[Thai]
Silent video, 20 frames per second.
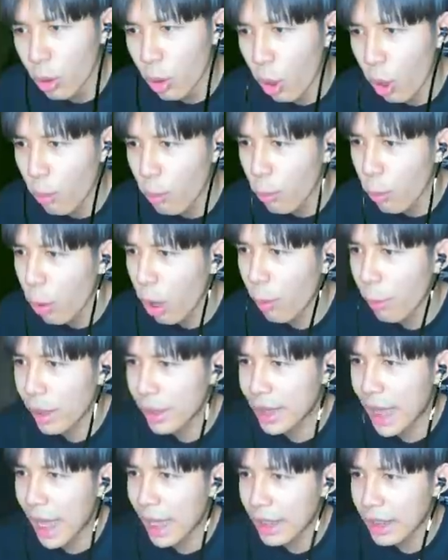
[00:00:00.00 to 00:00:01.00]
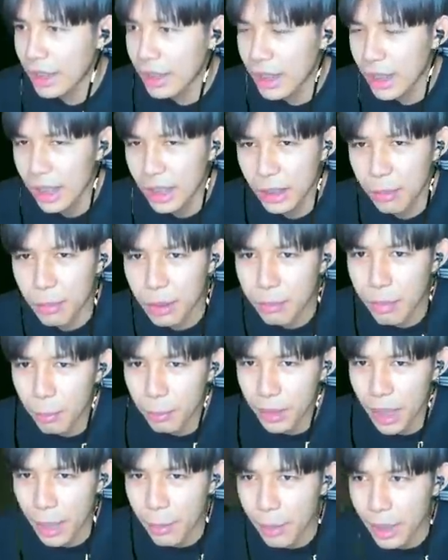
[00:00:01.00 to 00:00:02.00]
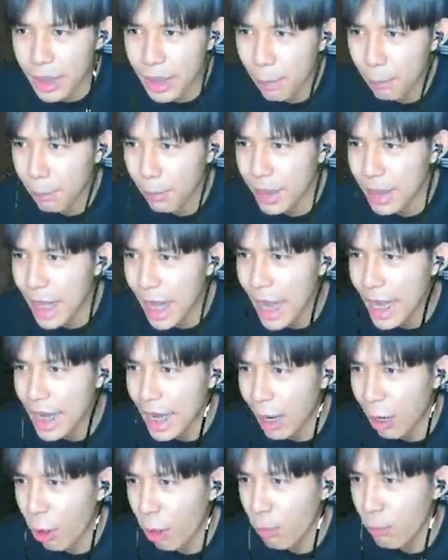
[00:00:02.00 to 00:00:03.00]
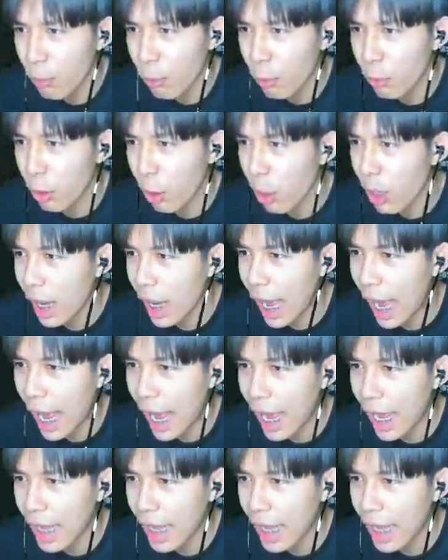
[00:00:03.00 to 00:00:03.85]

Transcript: คอมโบอมตะจริงๆอันนี้มันแบบแทบขยับไม่ได้อะคอมโบล็อกขา